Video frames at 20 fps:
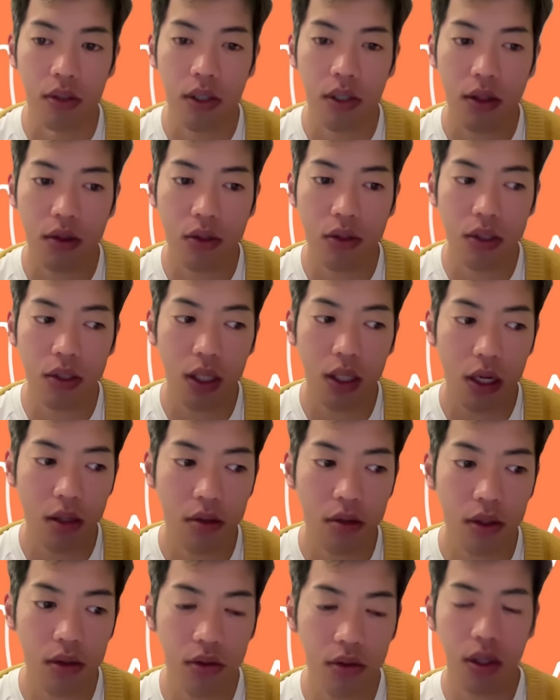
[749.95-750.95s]
で確実じゃな
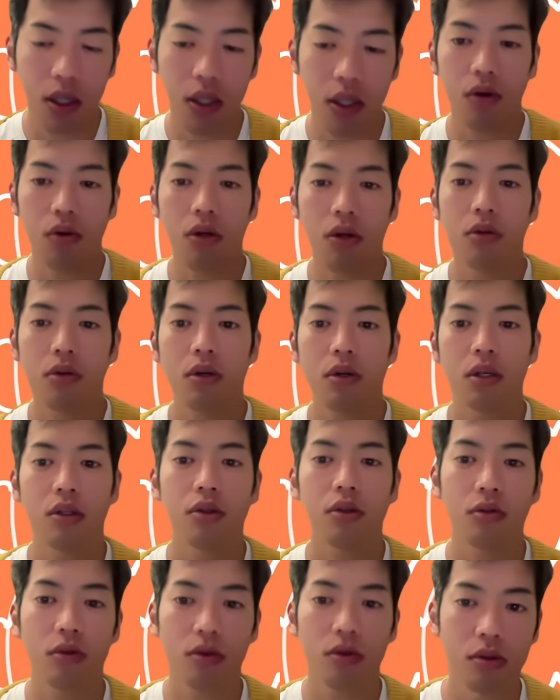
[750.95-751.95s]
くなると何が起きるかっ
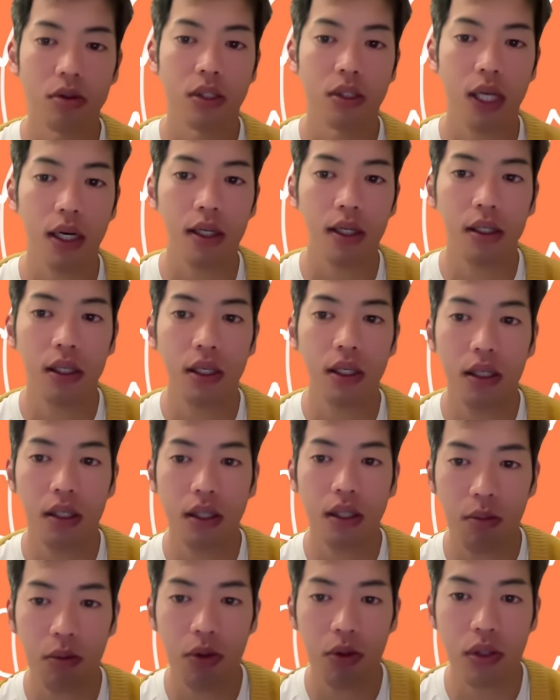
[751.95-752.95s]
ていうと、参議
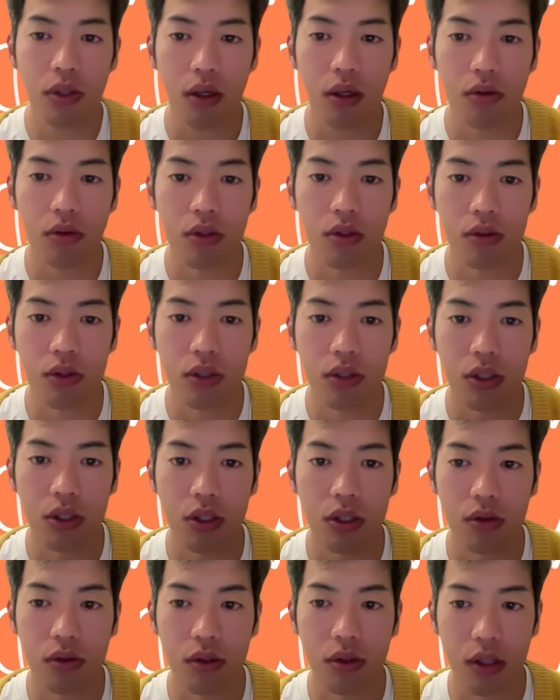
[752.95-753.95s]
院でも予算を人質
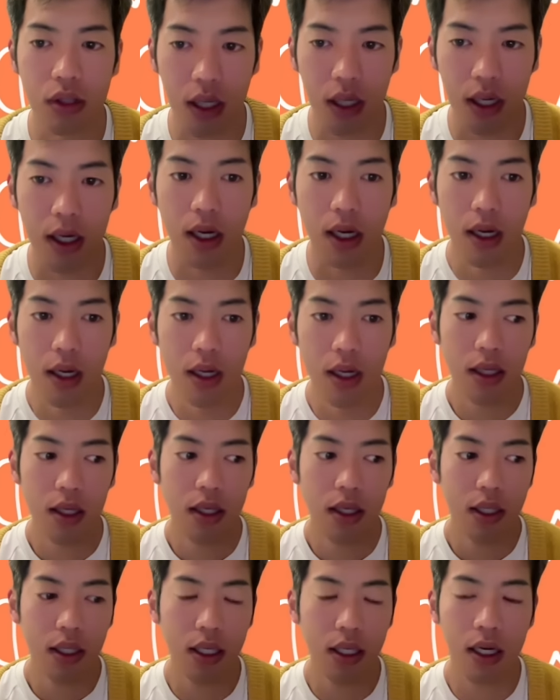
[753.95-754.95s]
に取った
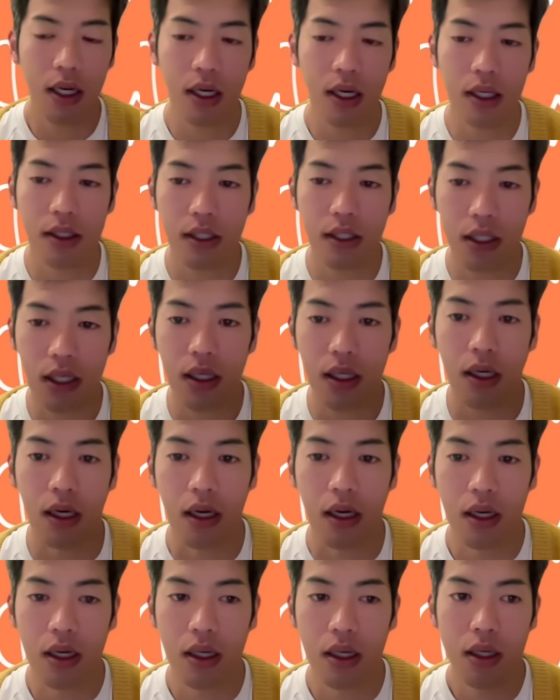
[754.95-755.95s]
嫌がらせが
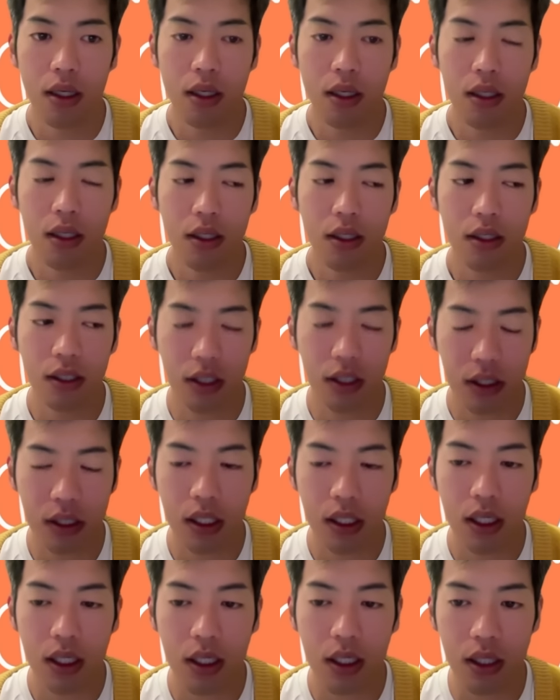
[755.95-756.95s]
実
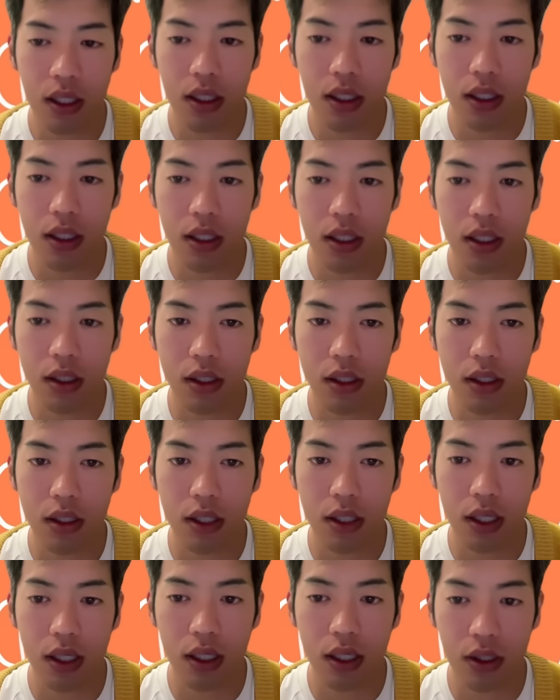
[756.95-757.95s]
際的に
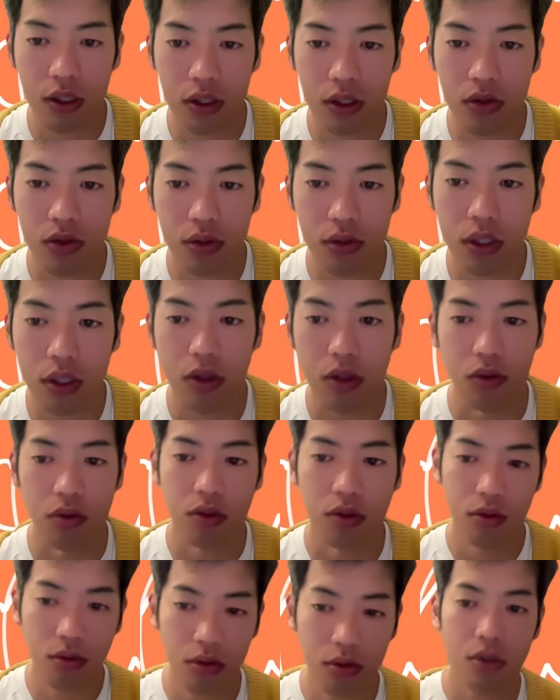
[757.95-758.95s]
かなり強く機能
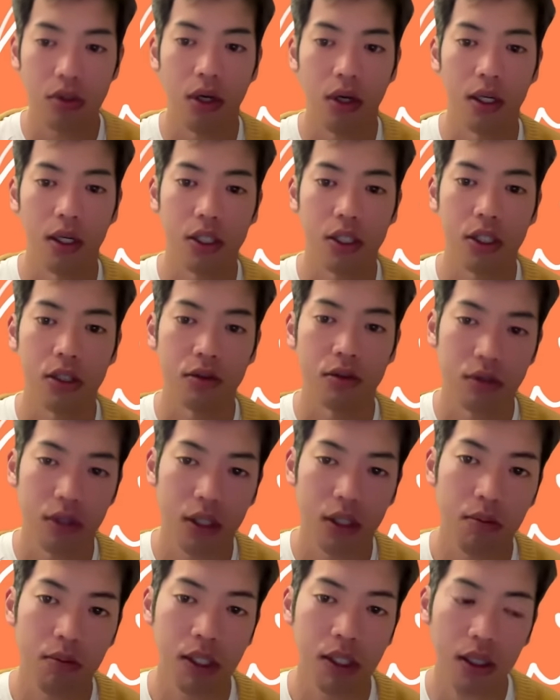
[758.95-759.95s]
するっていう話なの
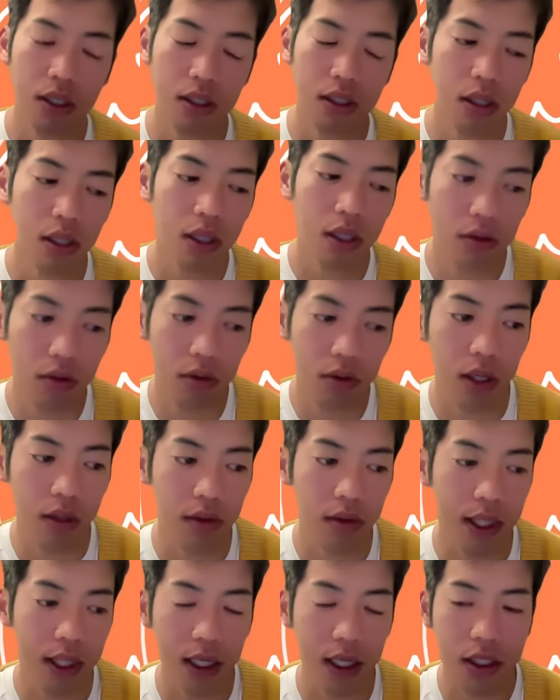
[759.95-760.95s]
で、まあ、参議院をあ
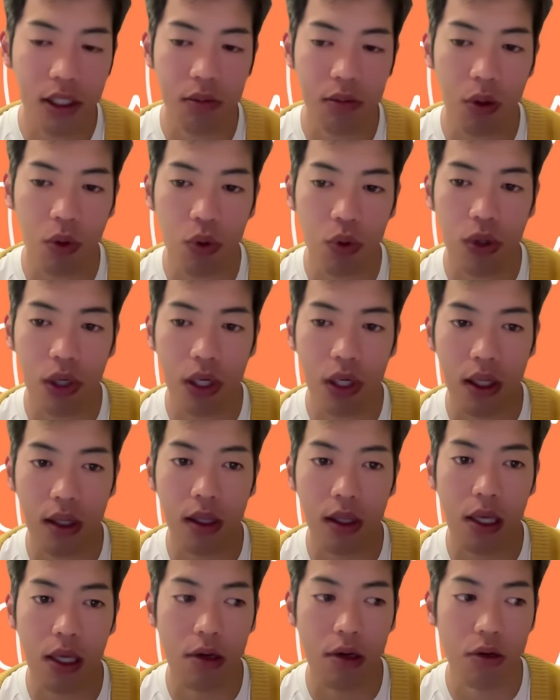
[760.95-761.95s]
とは流せば OK
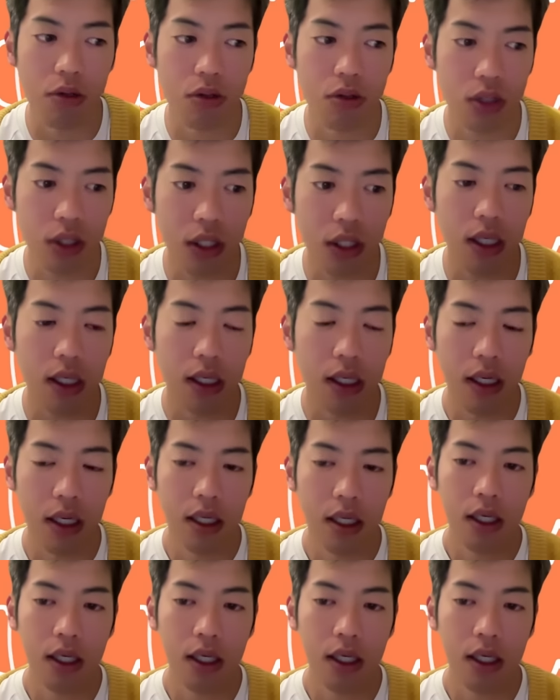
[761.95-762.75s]
っていうふうに